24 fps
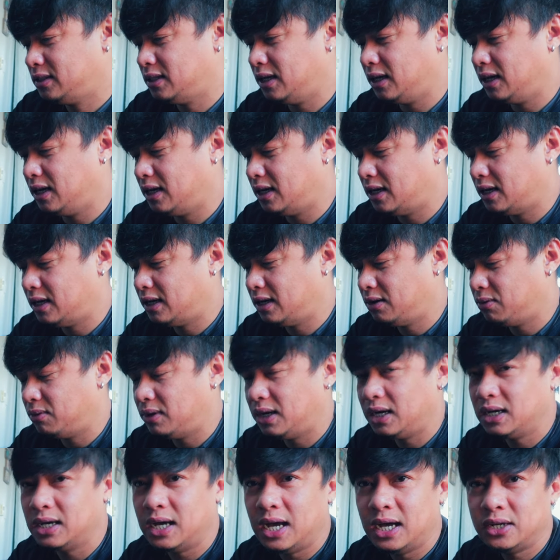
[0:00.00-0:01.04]
Saka,
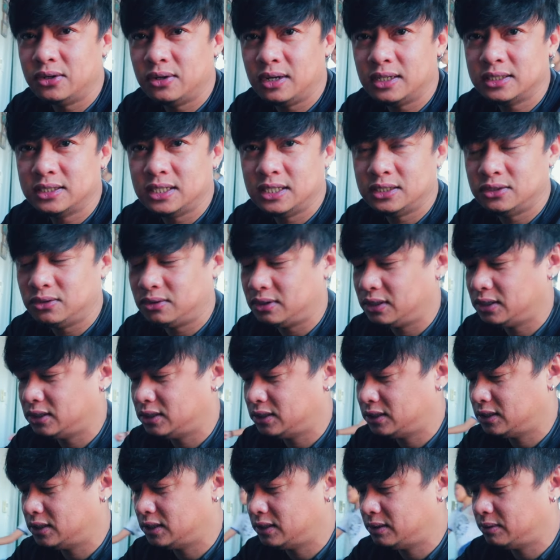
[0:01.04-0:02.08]
walang gaano
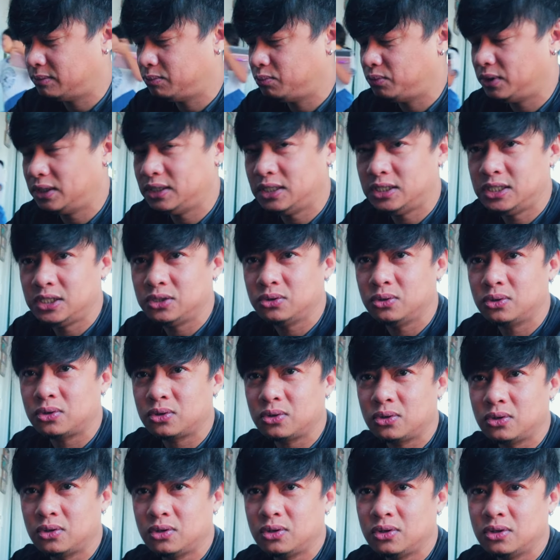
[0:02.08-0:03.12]
accessories. Pwede
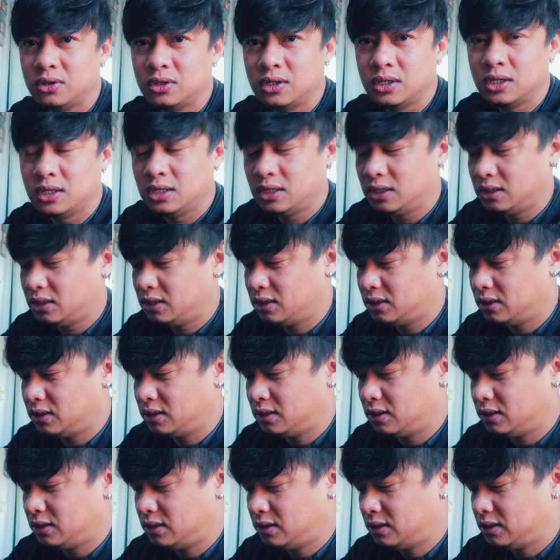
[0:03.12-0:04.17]
siguro,
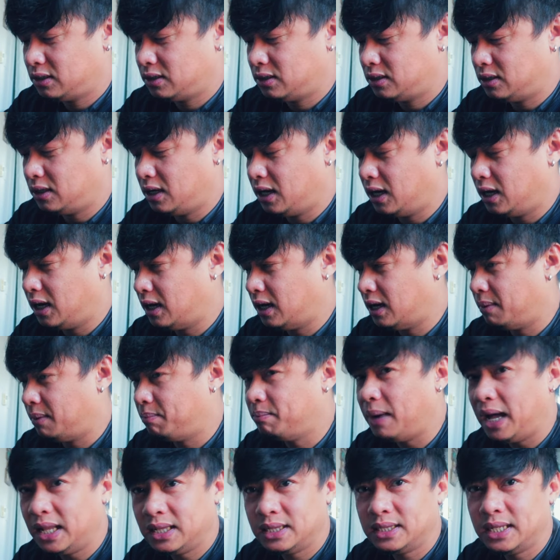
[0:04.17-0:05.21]
uh,
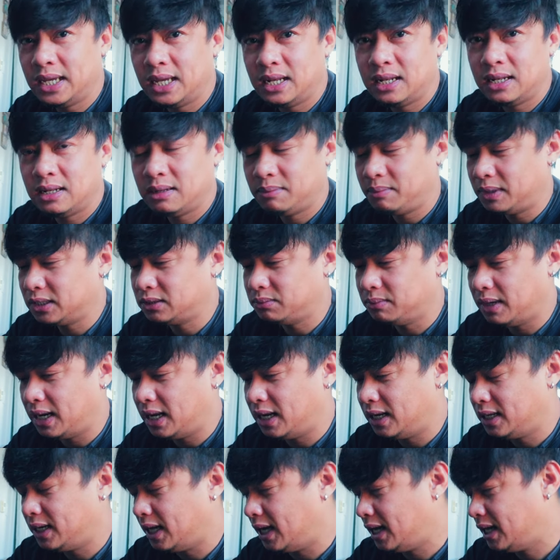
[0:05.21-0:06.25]
bundle, mas
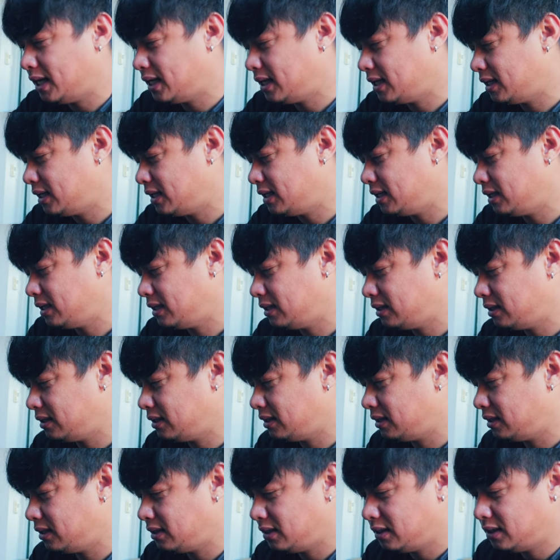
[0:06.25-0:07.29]
mahal na.
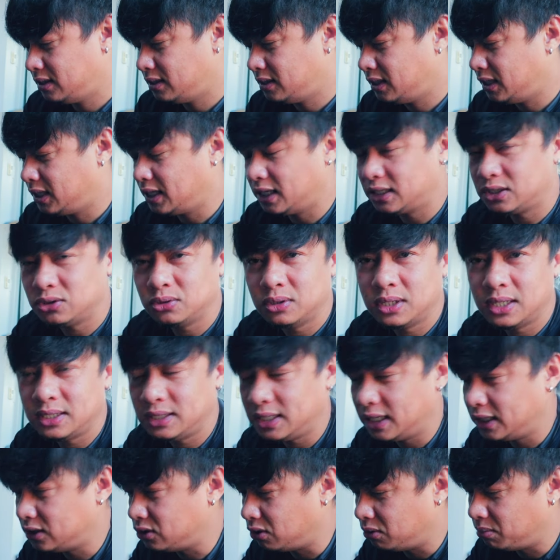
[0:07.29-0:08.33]
Hindi katulad
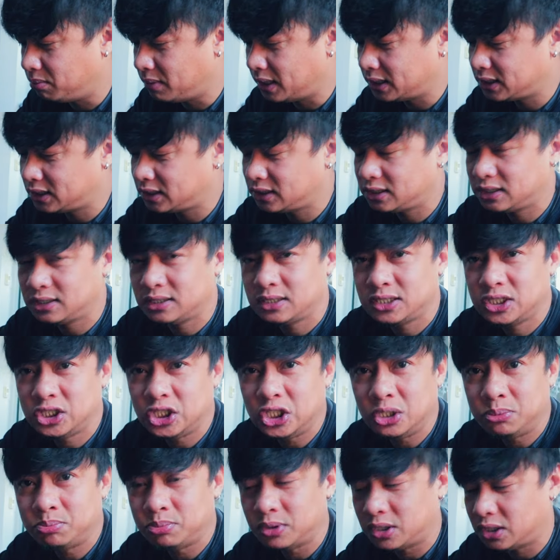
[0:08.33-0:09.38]
nito, mas
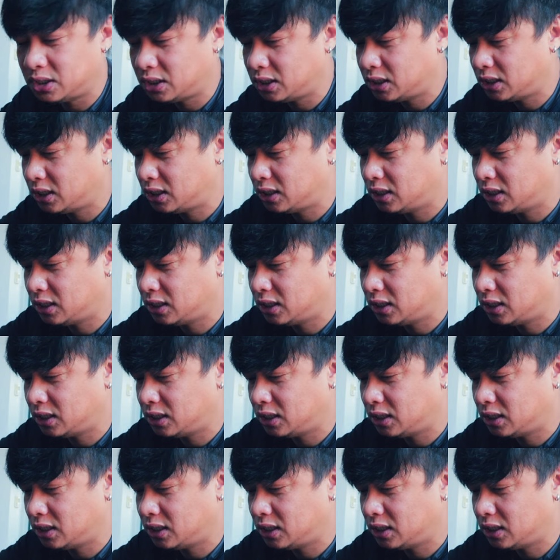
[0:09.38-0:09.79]
cheaper.